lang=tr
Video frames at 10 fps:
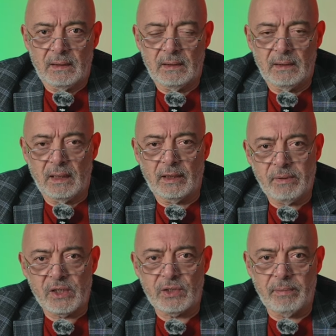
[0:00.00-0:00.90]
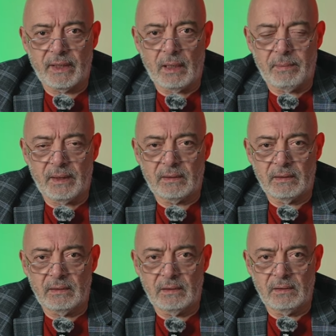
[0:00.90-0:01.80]
e, R5 ile beraber
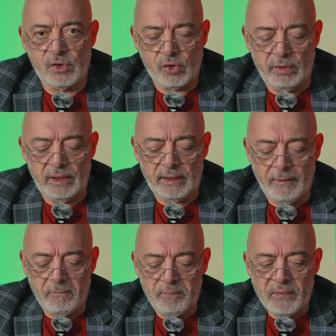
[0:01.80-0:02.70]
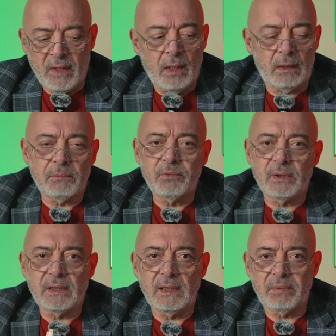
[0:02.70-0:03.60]
e, Sony'lere. Ama
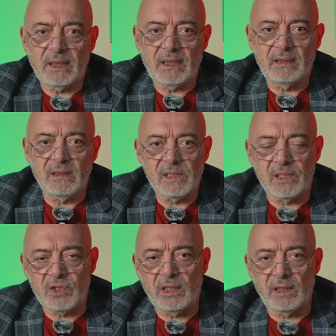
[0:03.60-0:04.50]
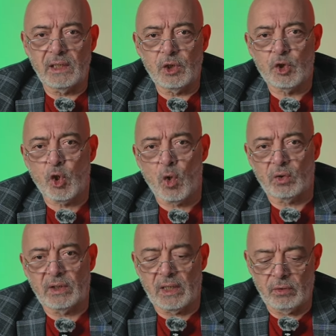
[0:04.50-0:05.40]
bundaki bracketing seçenekleri
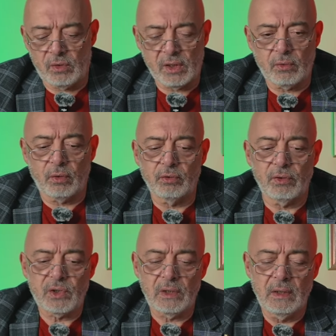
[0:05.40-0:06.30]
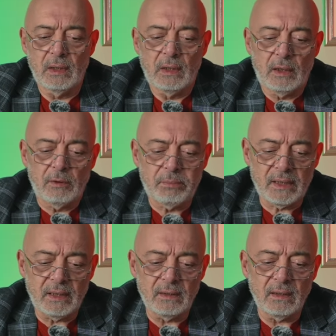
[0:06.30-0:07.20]
çok daha yüksek olduğu için
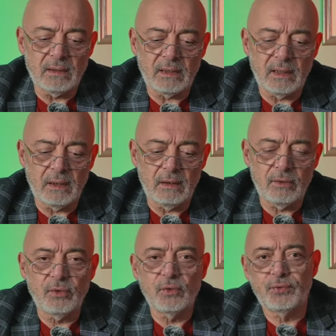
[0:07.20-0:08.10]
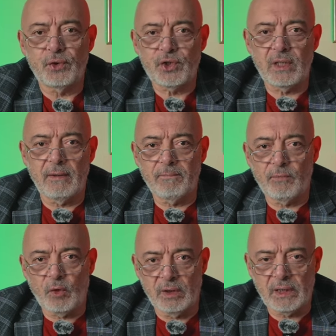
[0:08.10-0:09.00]
bracketing'te de Fuji
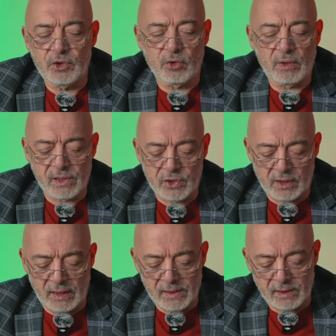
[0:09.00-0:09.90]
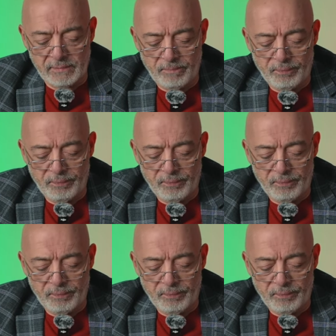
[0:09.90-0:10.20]
öne geçiyor X-H2S.